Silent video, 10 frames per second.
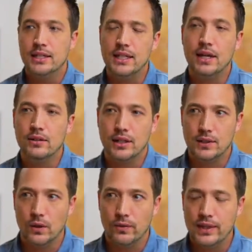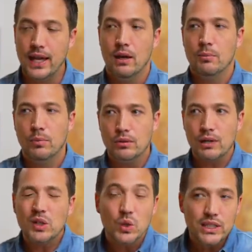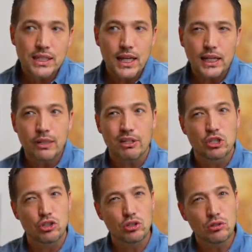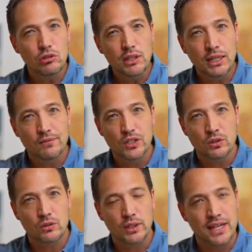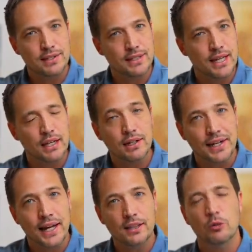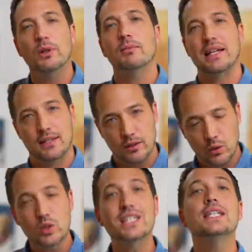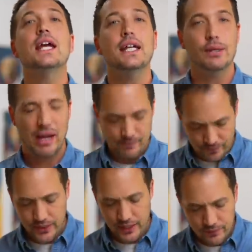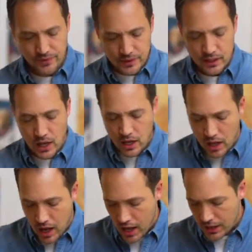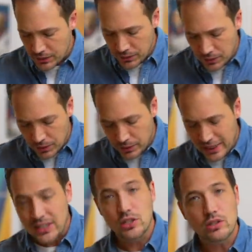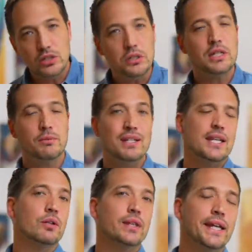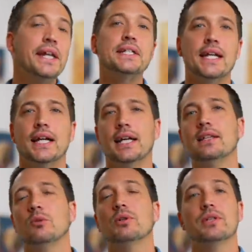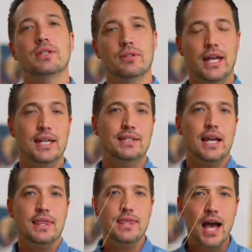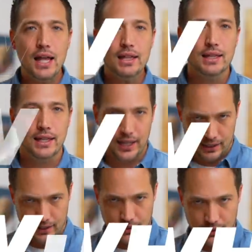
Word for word: しているんですよで僕は個人的には10人ビジョンを現実できるかなと思います個人的にはねあので90人は成功できないんじゃないかなと思うんですよねじゃあなんで